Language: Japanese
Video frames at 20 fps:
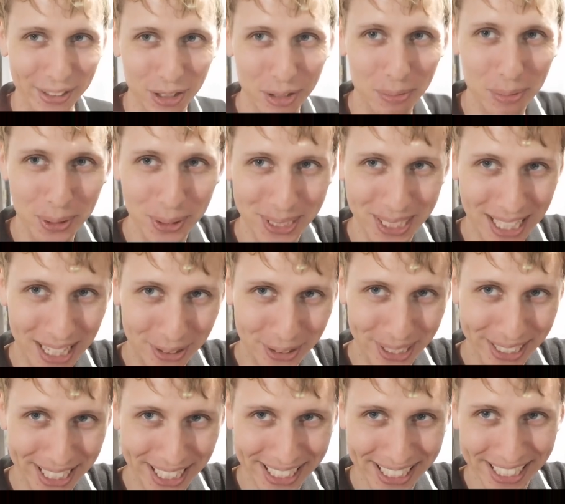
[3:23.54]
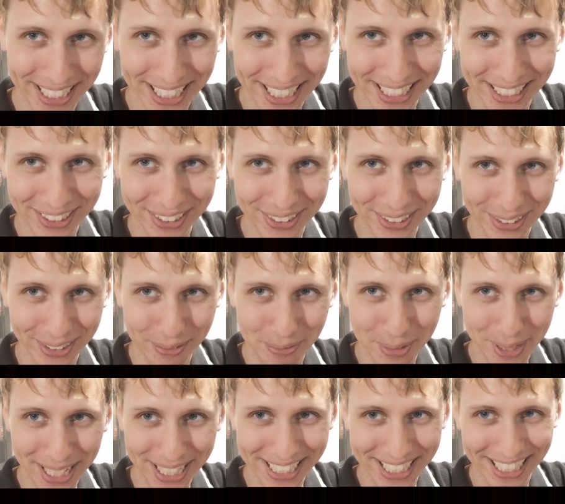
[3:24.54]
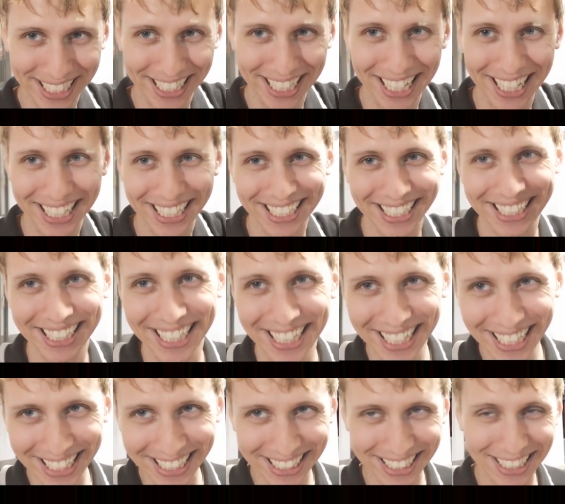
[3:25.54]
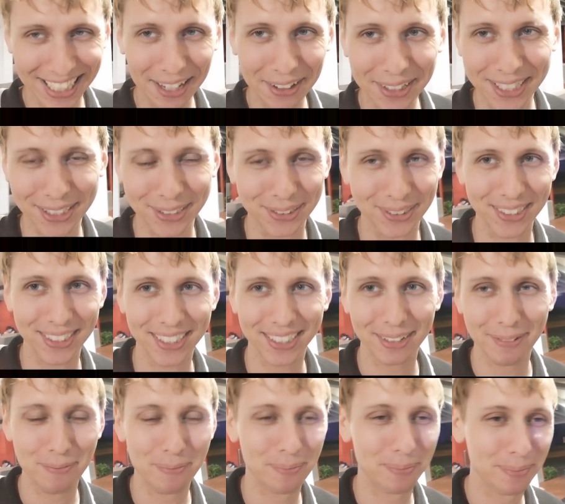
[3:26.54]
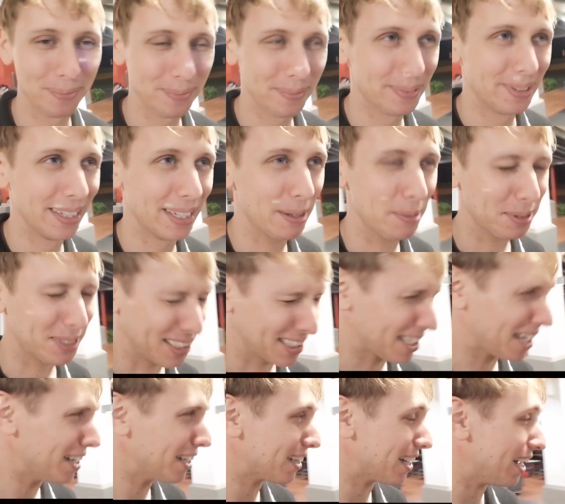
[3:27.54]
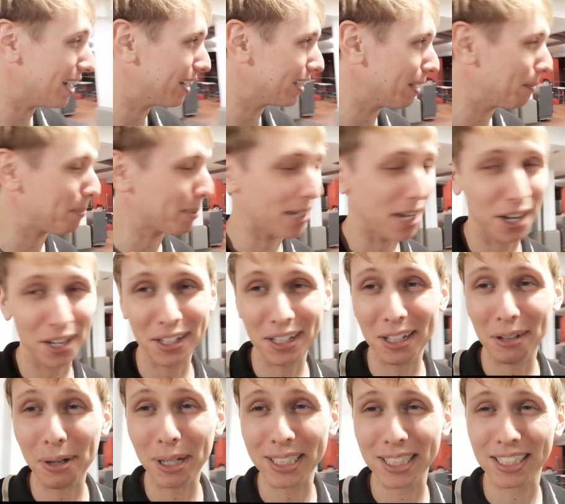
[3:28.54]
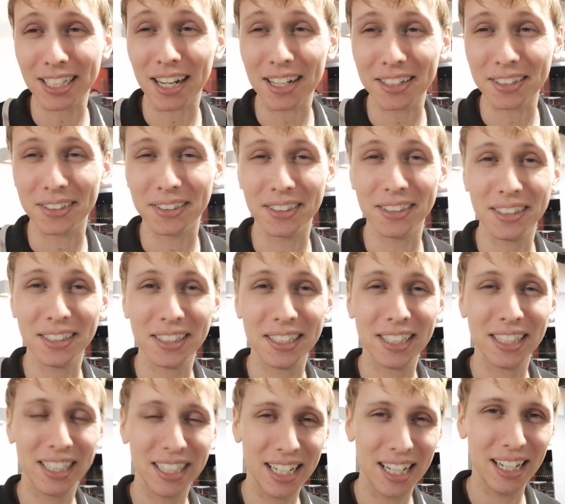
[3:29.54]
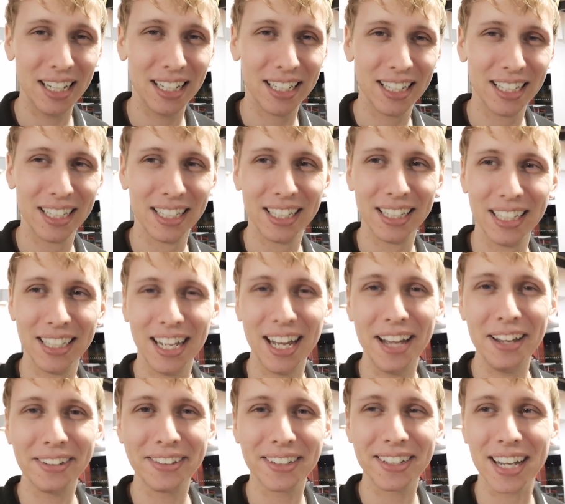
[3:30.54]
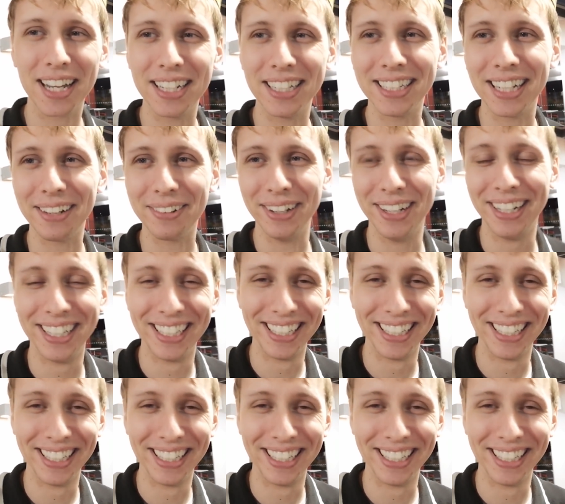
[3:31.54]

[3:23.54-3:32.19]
この帽子が置いてあったからちょっともらっちゃったいい似合うでしょでも疲れたやっぱ帰りは疲れるな早く帰りたいわ